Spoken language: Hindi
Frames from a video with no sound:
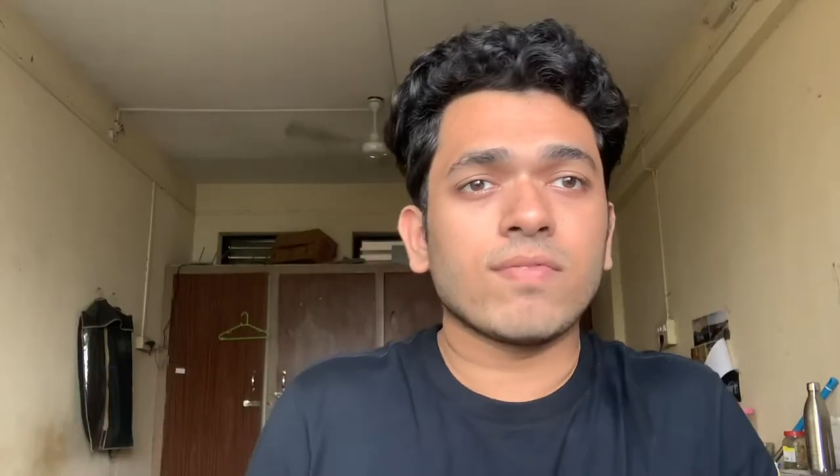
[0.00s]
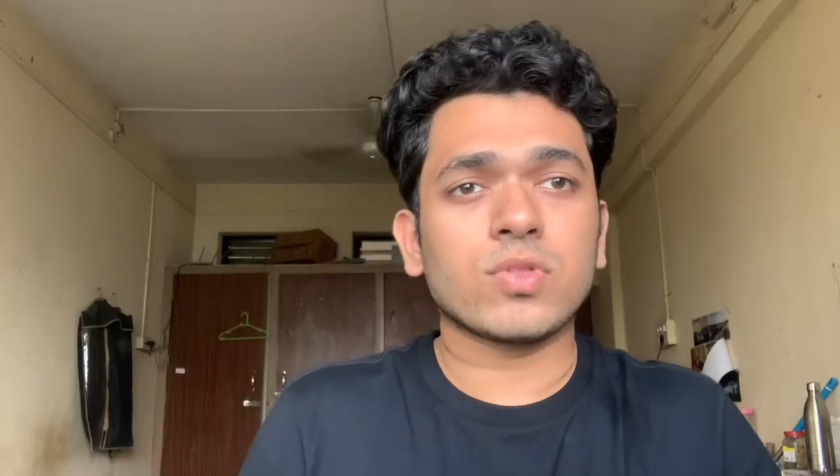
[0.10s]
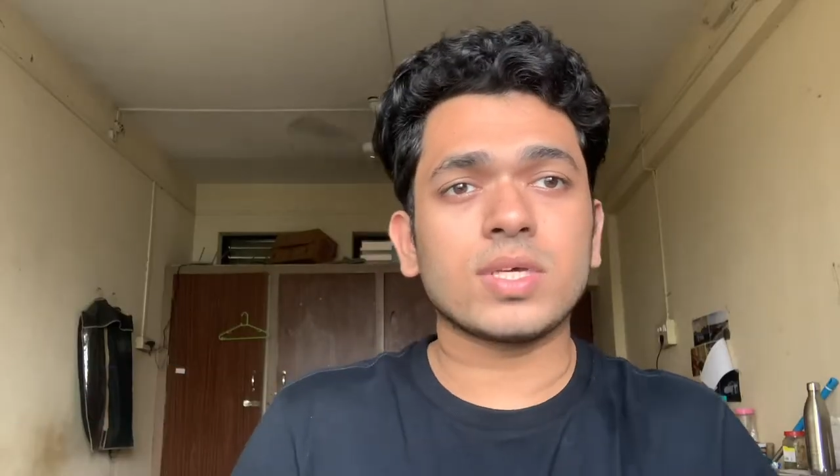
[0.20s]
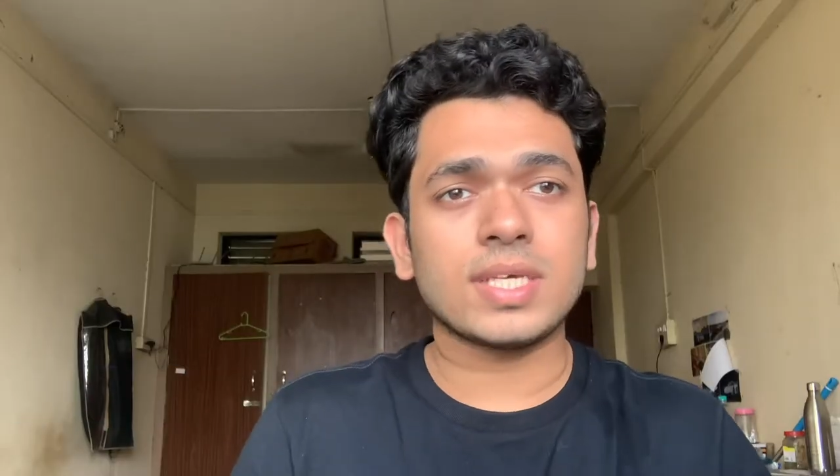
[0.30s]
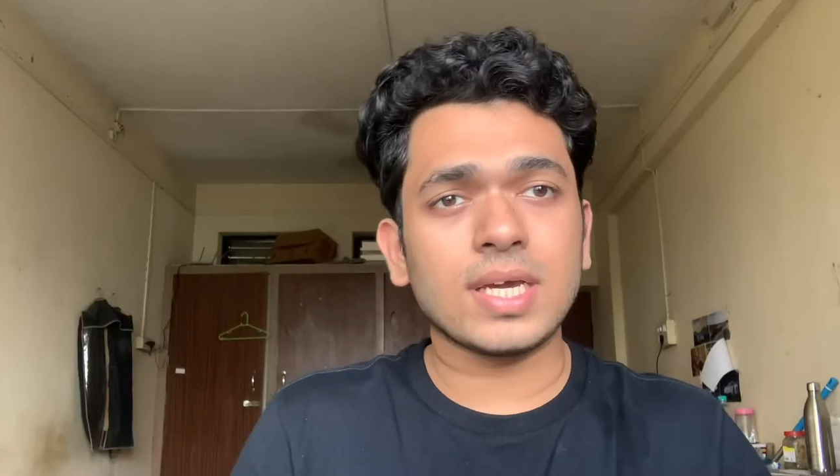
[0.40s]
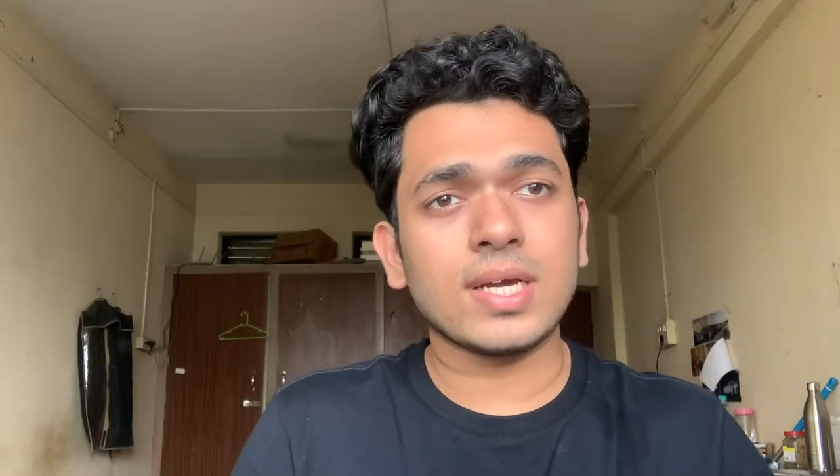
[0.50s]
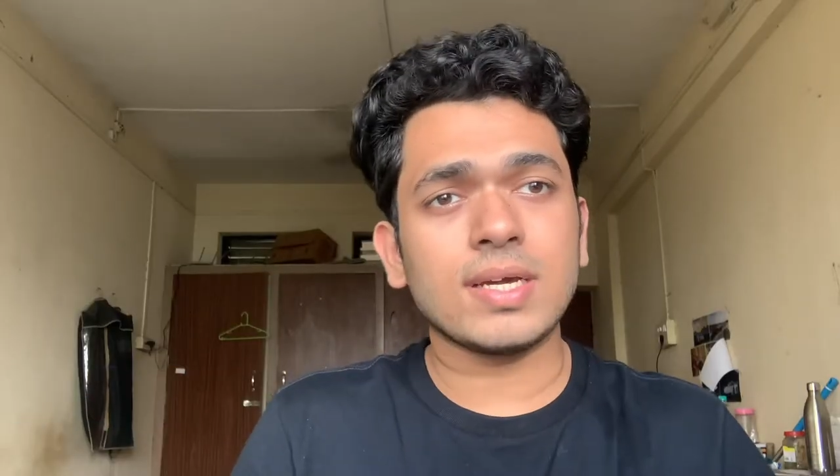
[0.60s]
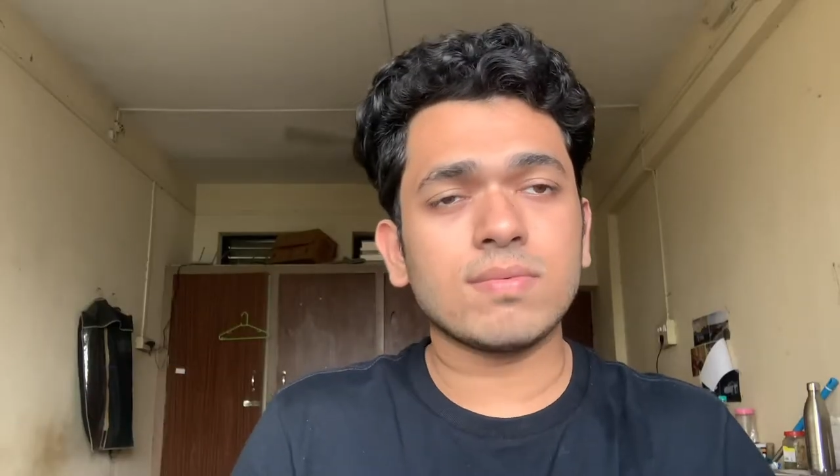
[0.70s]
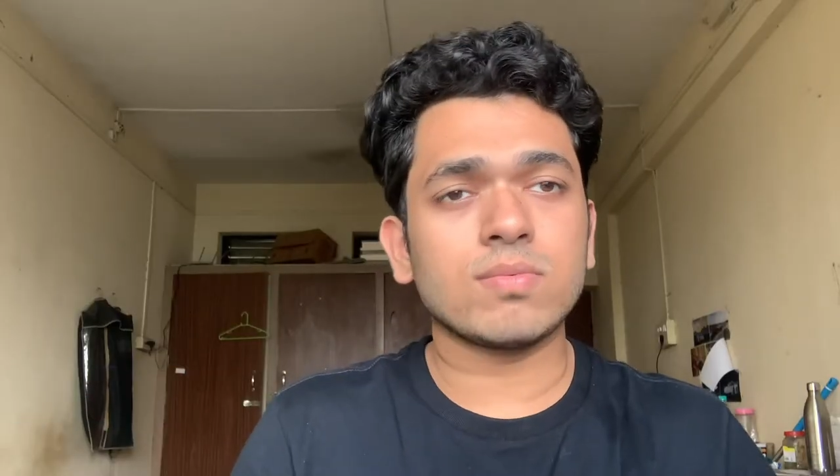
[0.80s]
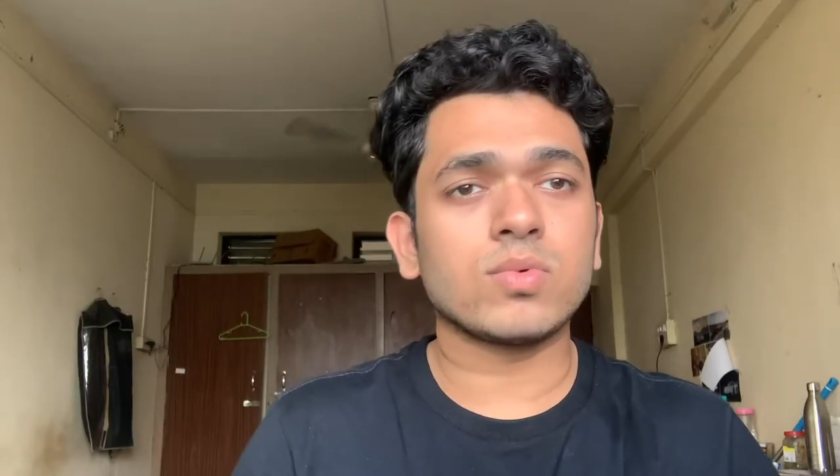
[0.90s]
तो ये
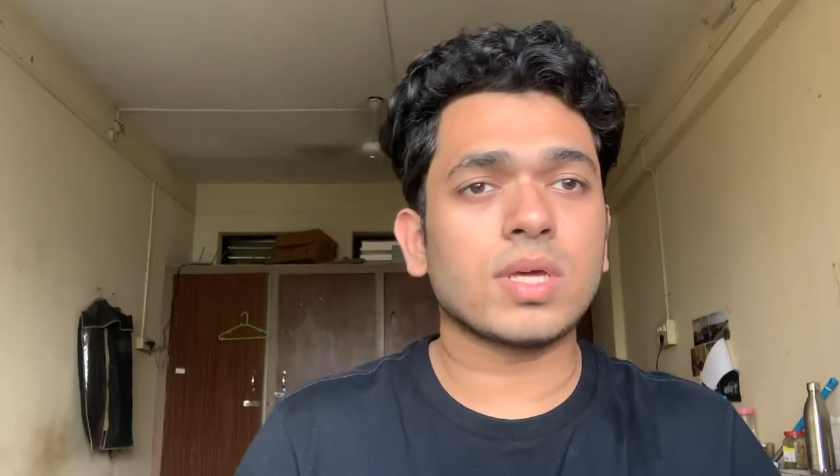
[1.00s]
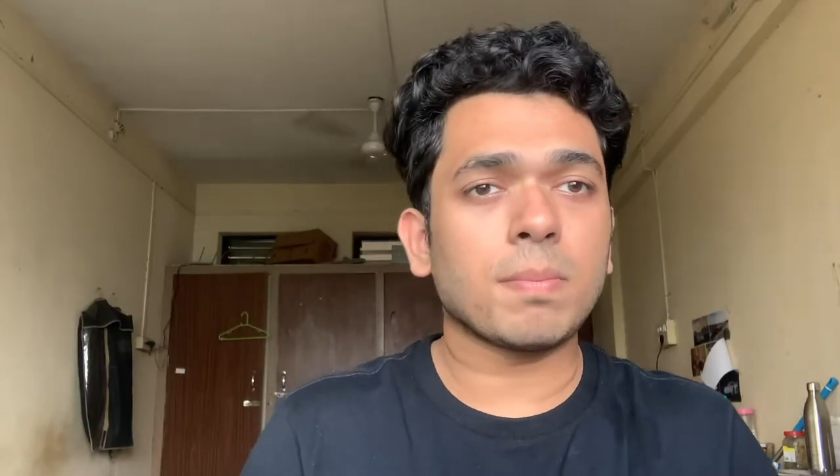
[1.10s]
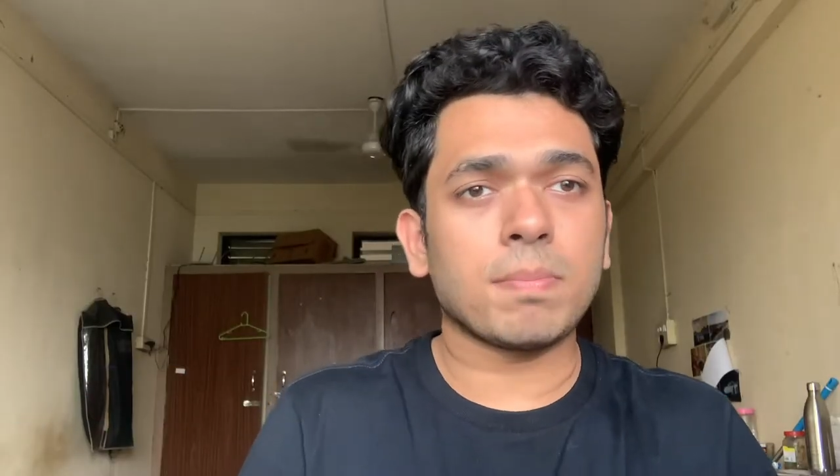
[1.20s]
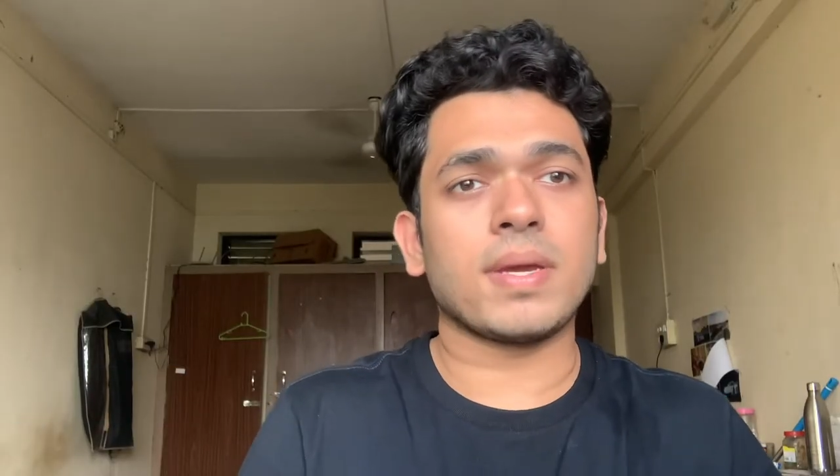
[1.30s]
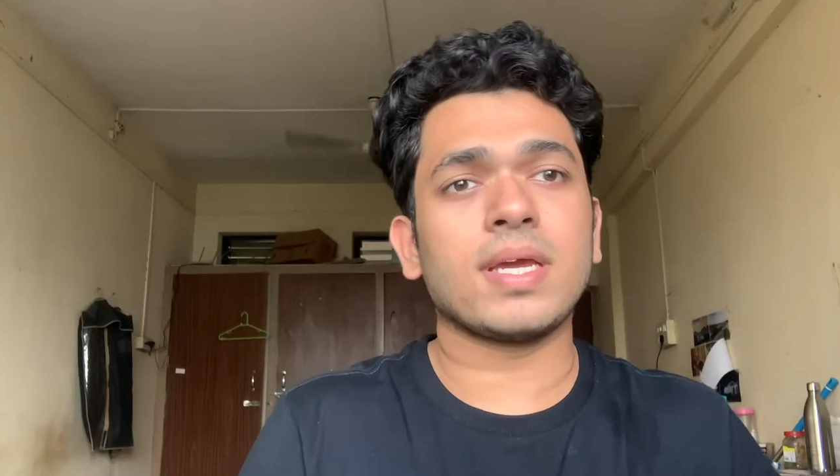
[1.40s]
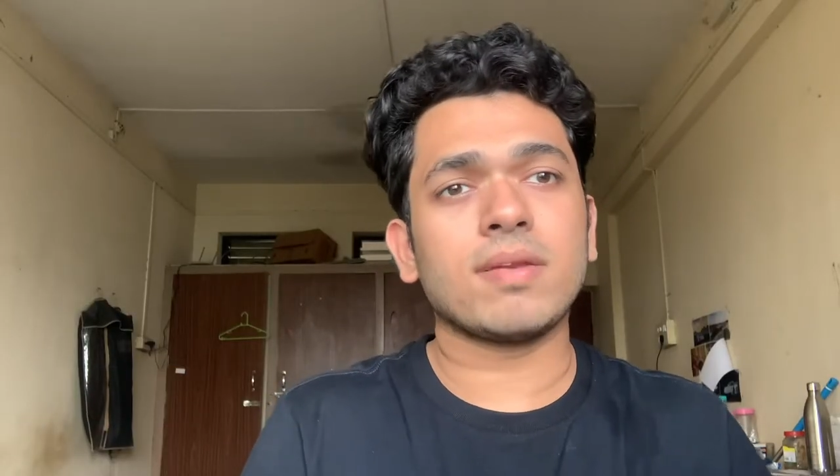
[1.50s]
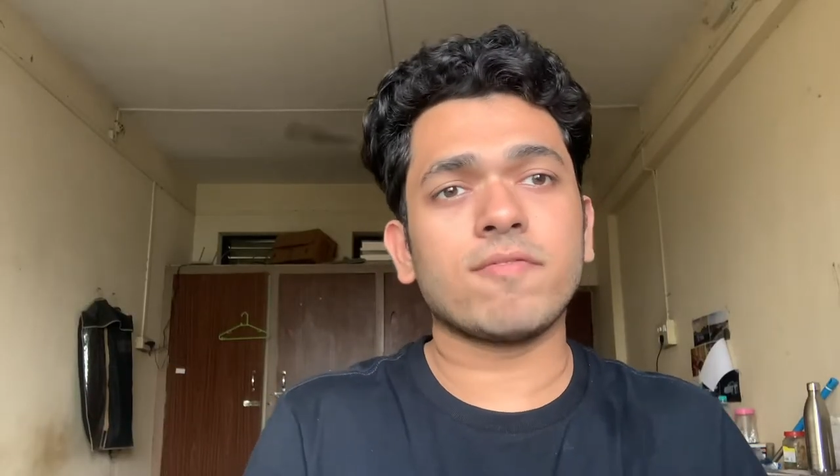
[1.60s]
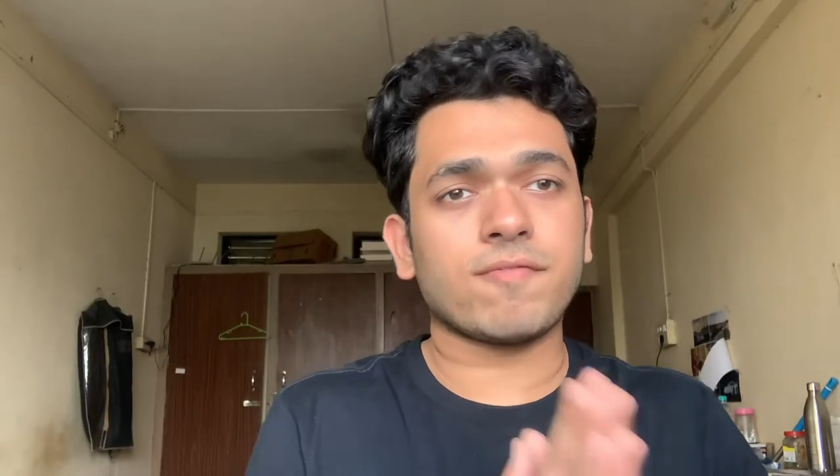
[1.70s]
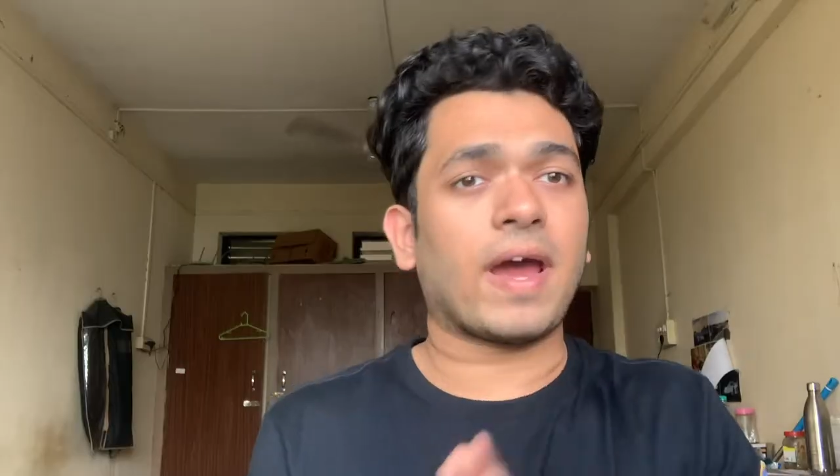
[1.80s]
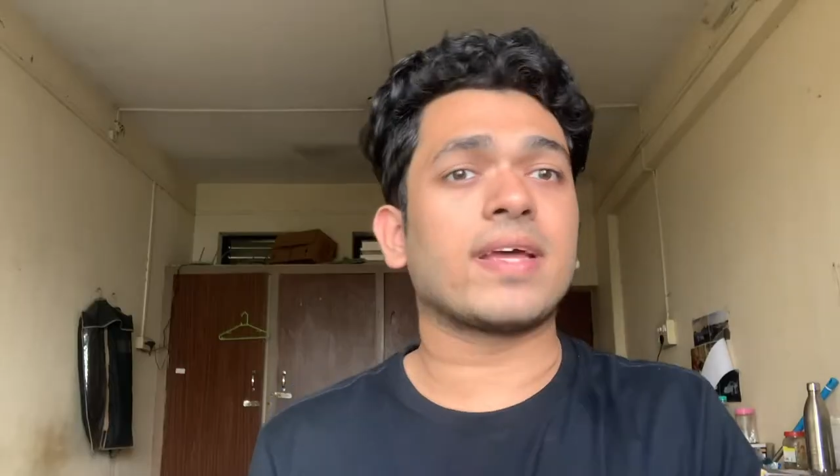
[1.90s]
उनके मेन
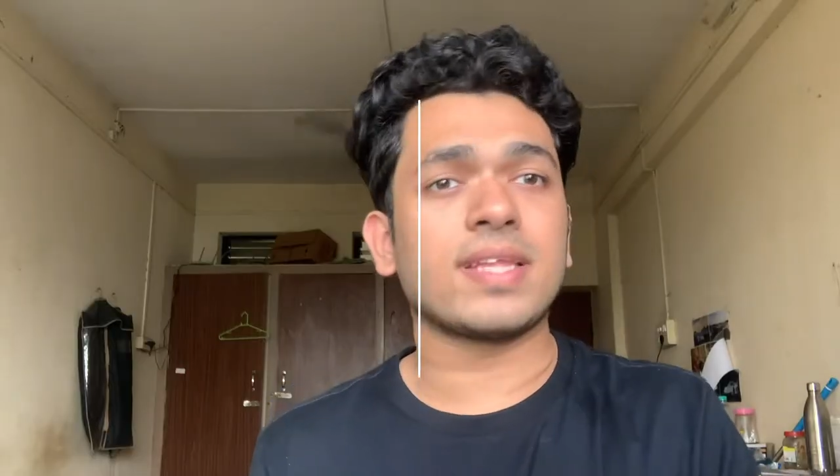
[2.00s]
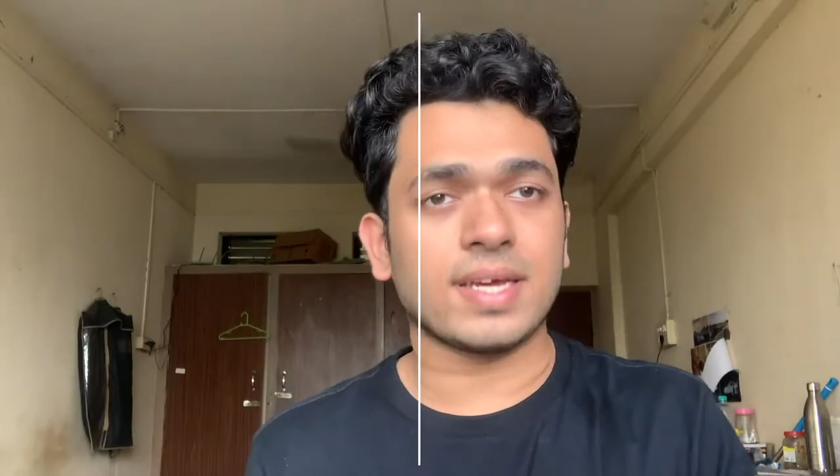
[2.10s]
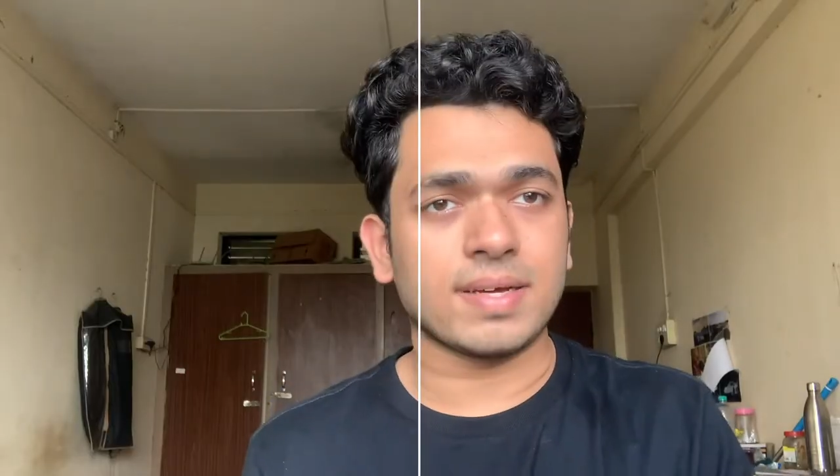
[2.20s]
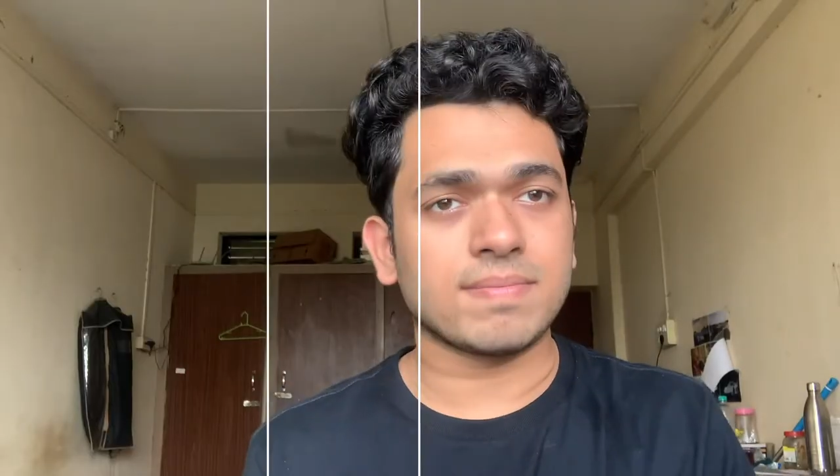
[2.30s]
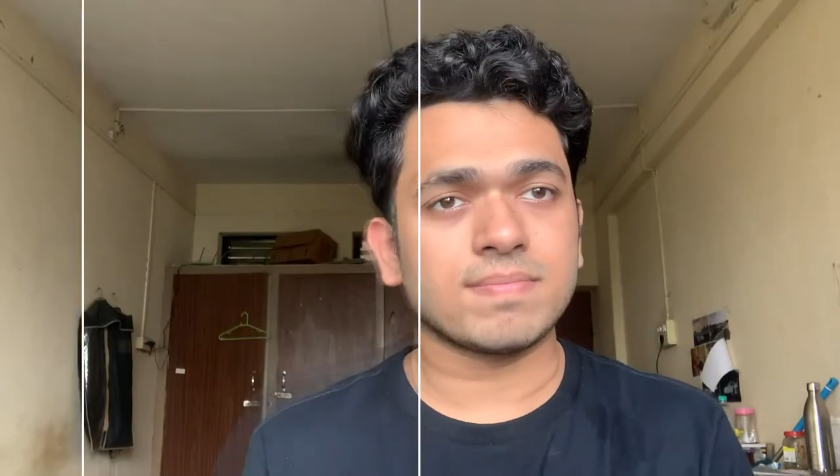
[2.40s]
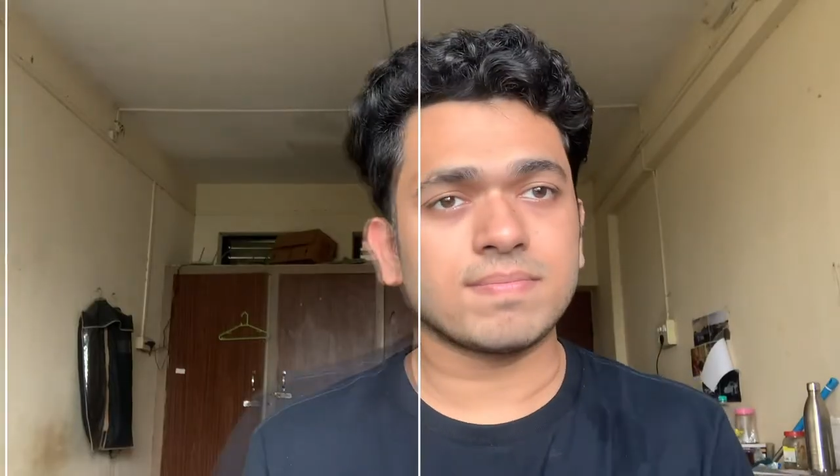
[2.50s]
फ़ायदे हैं